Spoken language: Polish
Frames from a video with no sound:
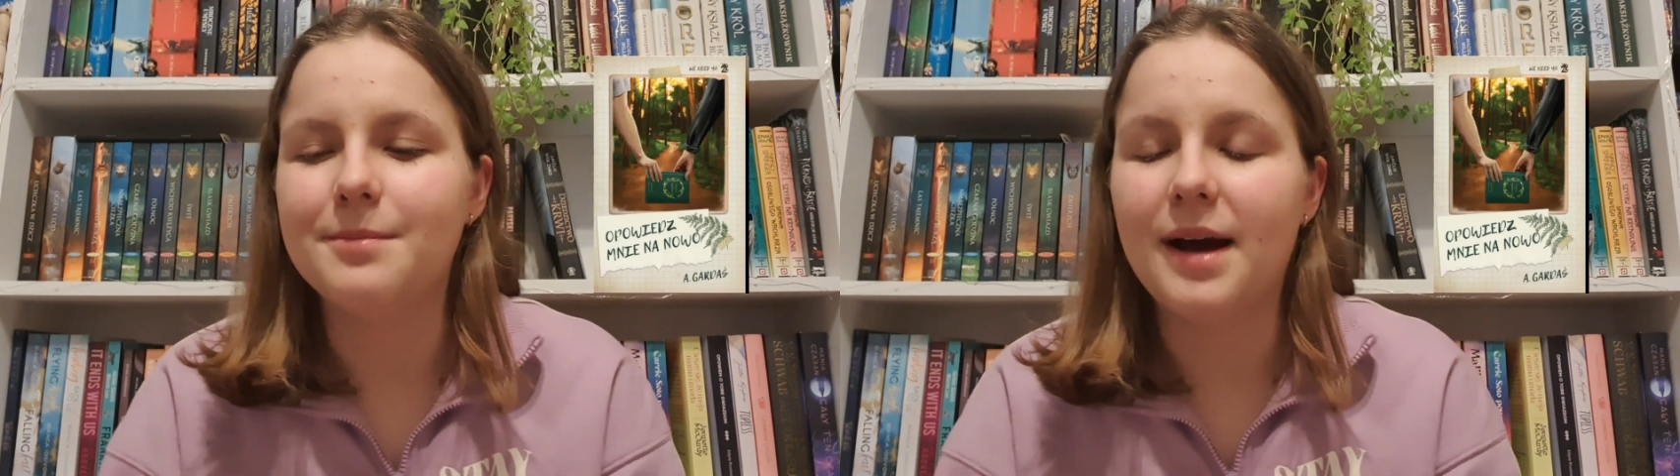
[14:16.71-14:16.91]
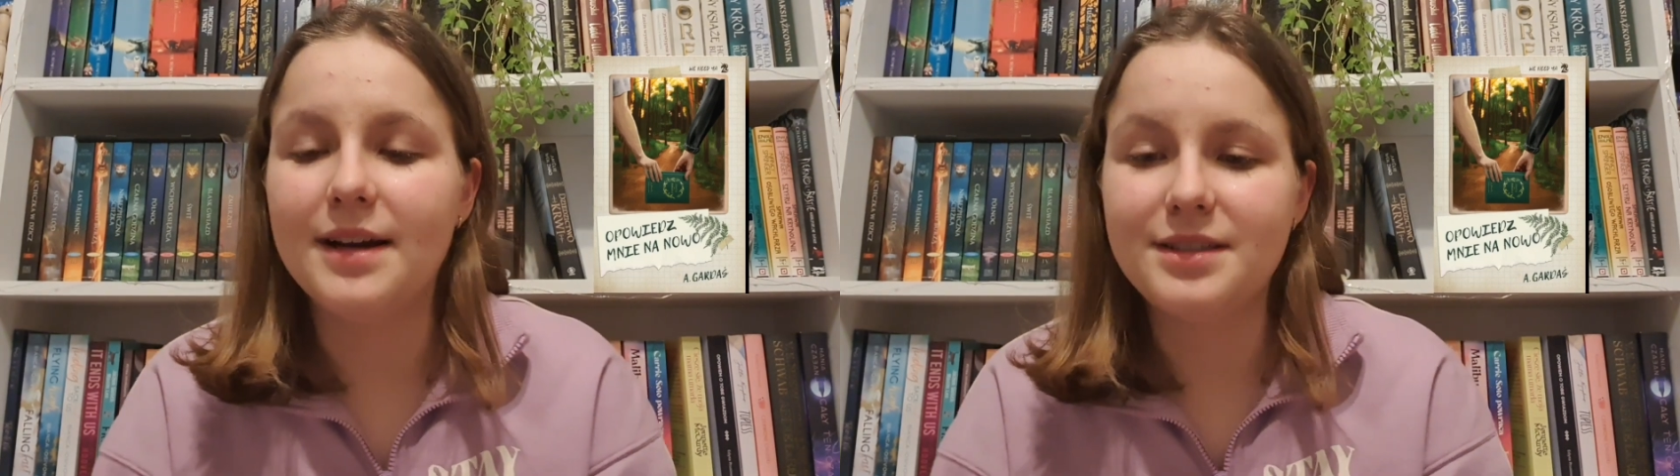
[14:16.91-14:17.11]

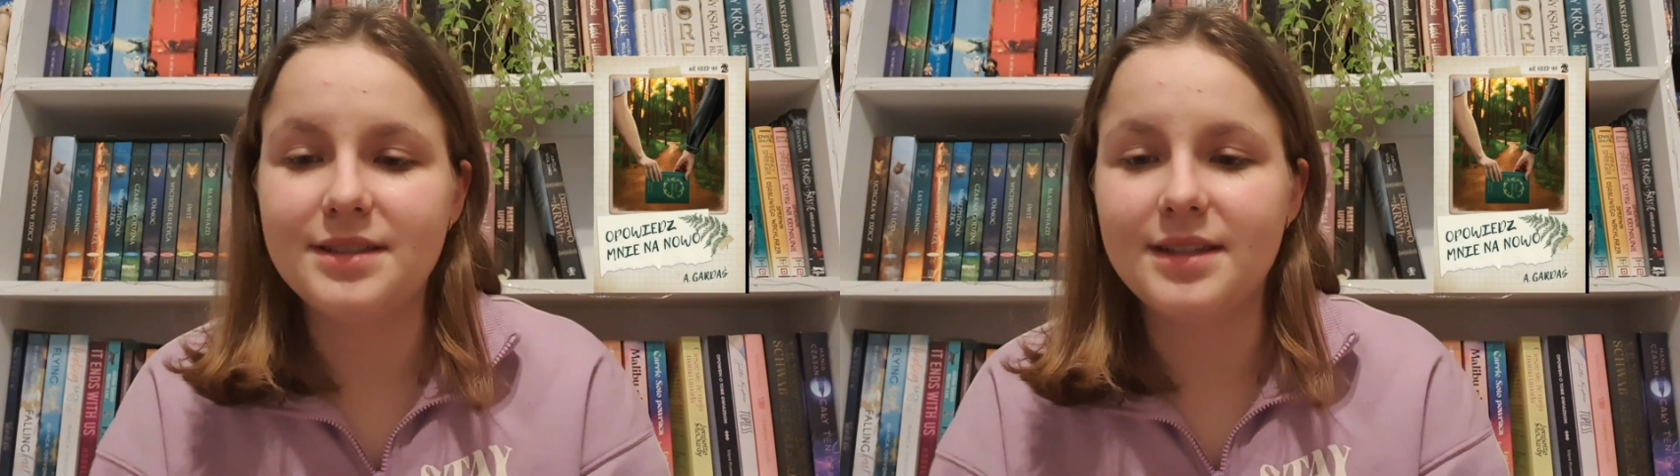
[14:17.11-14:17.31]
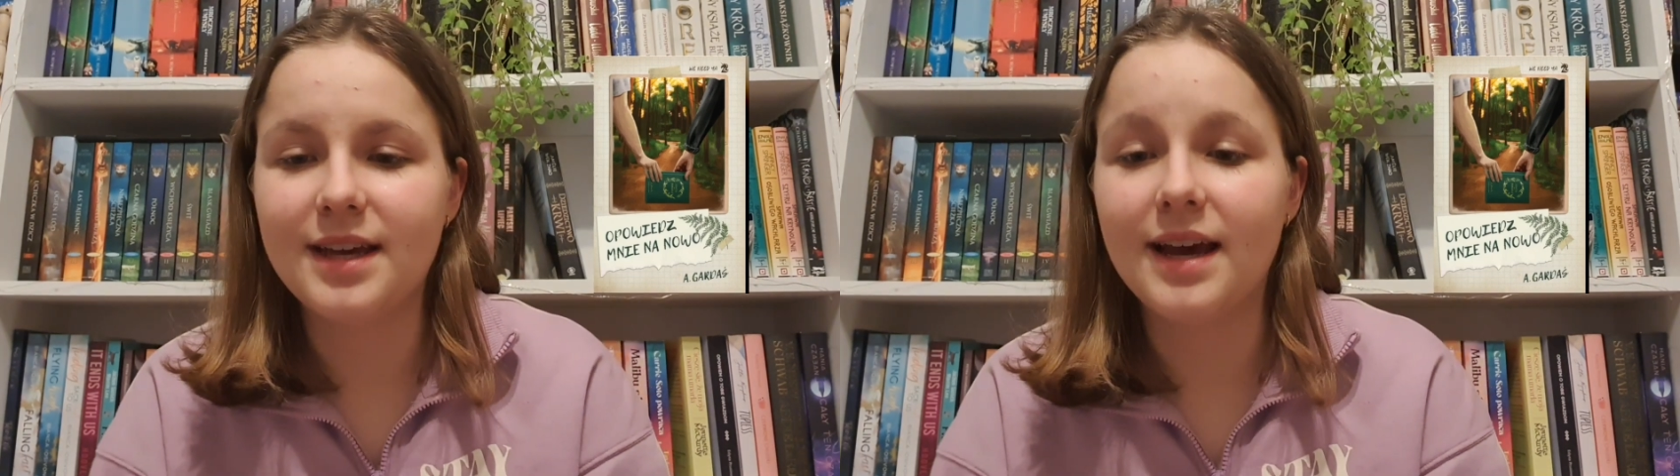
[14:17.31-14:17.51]

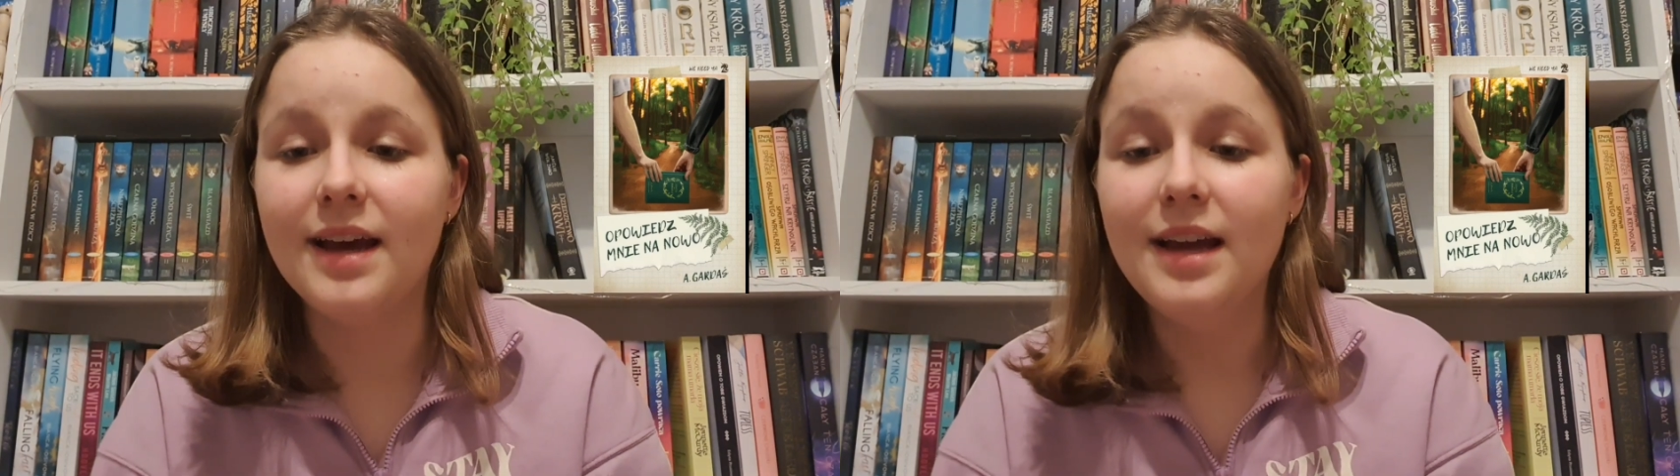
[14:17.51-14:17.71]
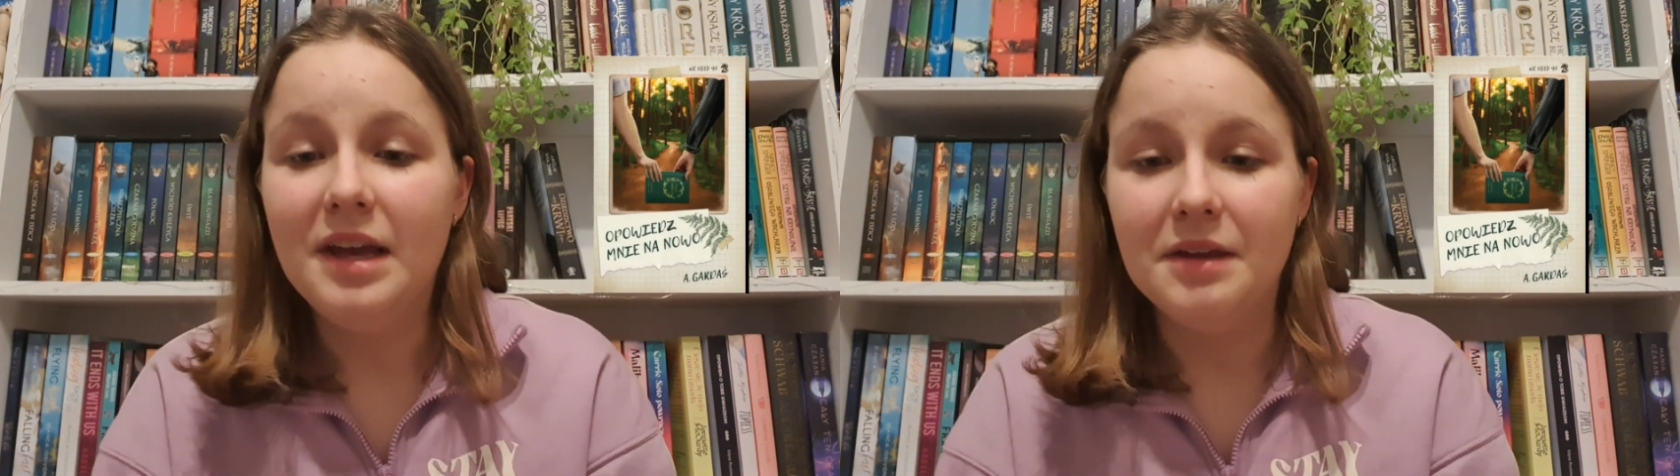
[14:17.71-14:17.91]
baśnie
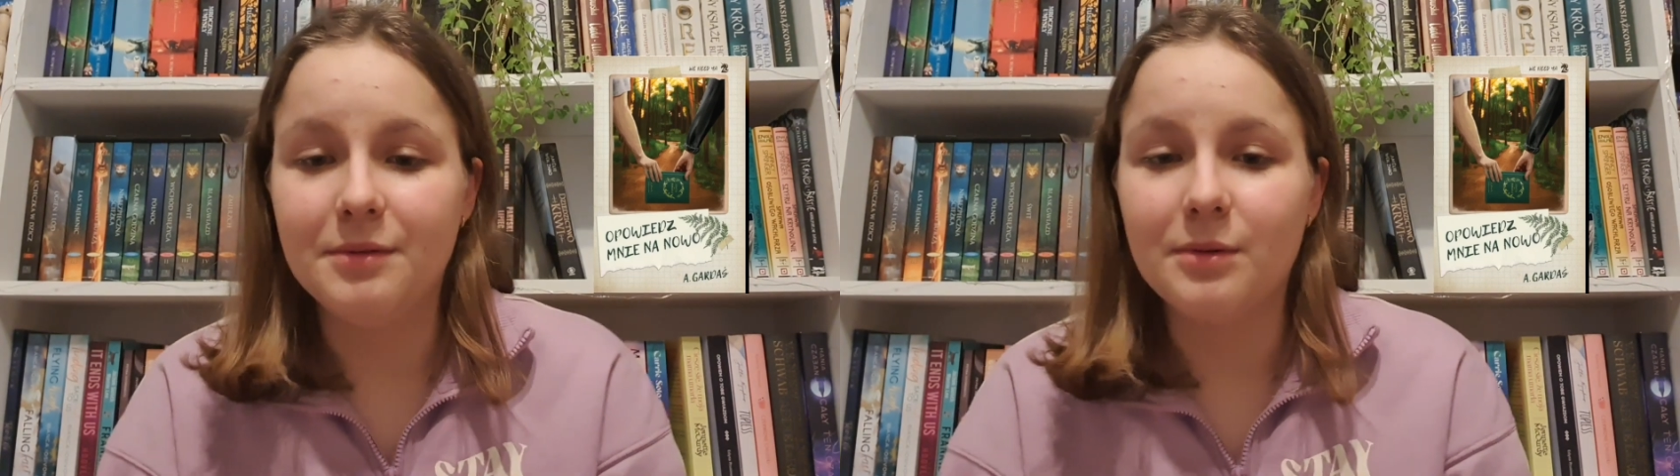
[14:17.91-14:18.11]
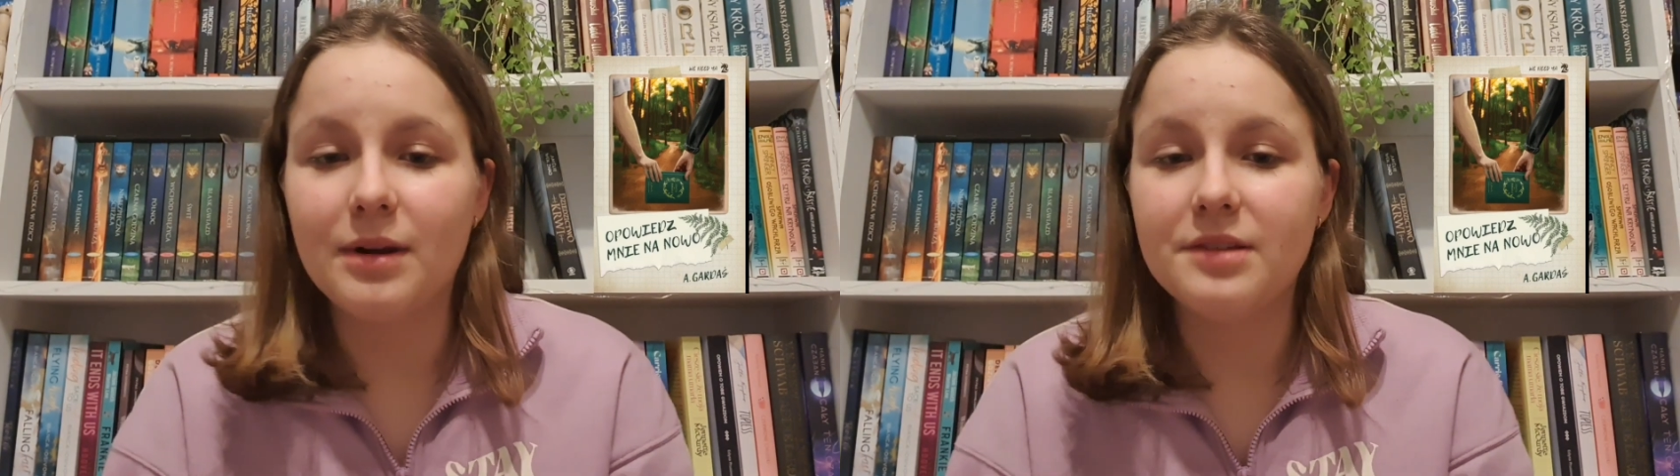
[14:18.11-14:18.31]
i w ogóle,